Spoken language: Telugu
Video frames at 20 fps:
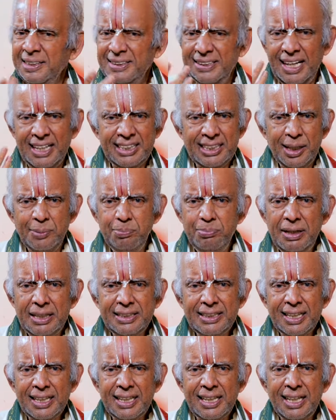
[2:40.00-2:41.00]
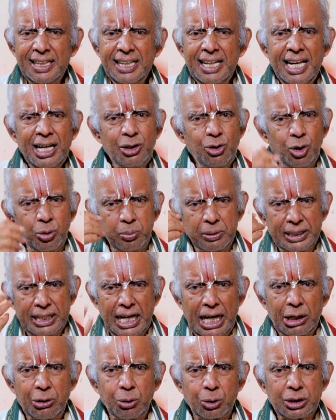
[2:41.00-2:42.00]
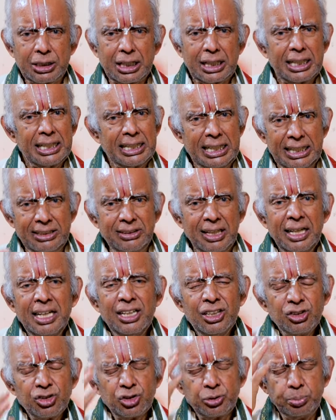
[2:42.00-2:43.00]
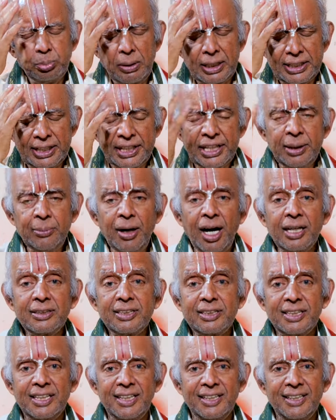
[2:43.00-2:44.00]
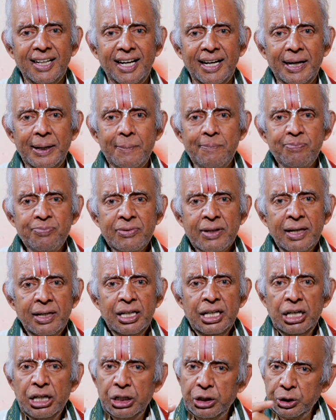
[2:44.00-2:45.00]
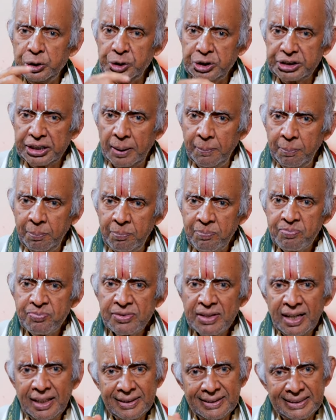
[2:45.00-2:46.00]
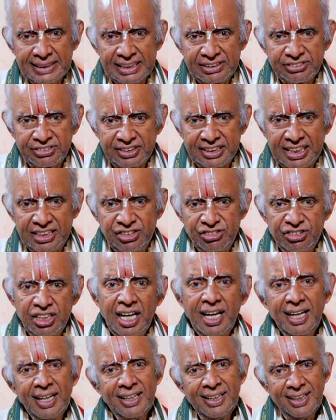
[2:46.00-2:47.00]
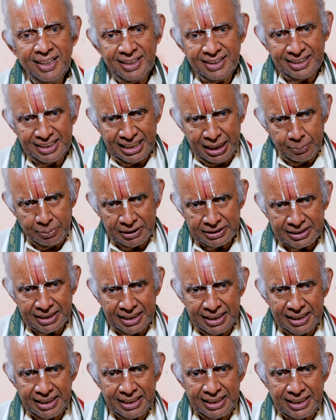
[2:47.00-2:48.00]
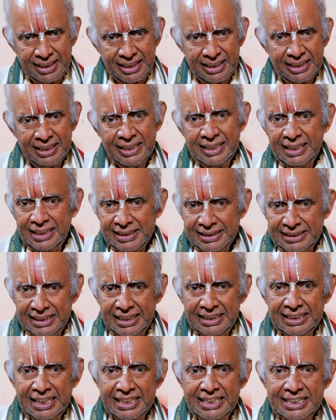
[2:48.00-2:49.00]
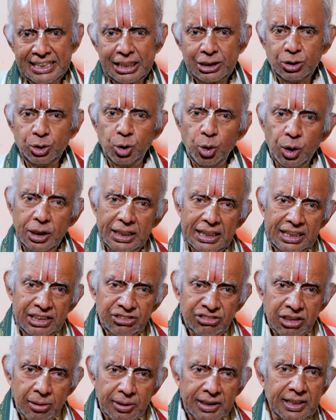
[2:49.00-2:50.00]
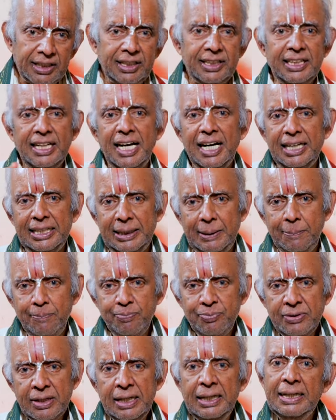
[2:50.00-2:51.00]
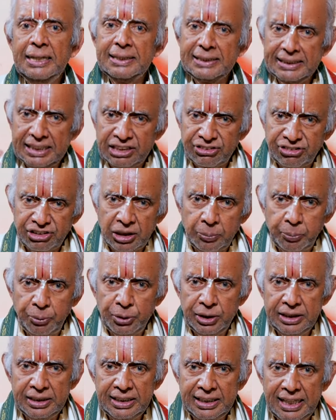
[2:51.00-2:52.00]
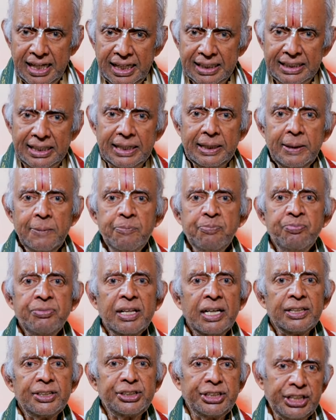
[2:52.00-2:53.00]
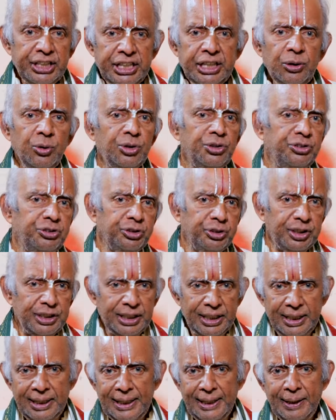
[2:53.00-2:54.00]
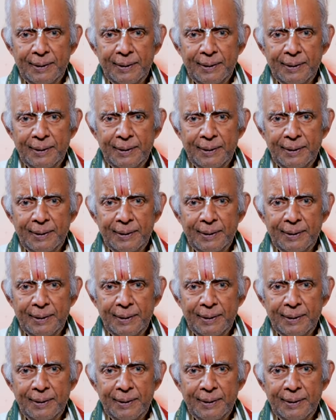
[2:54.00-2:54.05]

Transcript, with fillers: దండం పెట్టక్కల్లా కొబ్బరికాయ కొట్టకల ఏ స్మరణ మాత్రేన హృతం నష్టంచ లభతి నీ దగ్గర దొంగిలించబడినది కానీ నష్టపోయింది కానీ తిరిగి వస్తుంది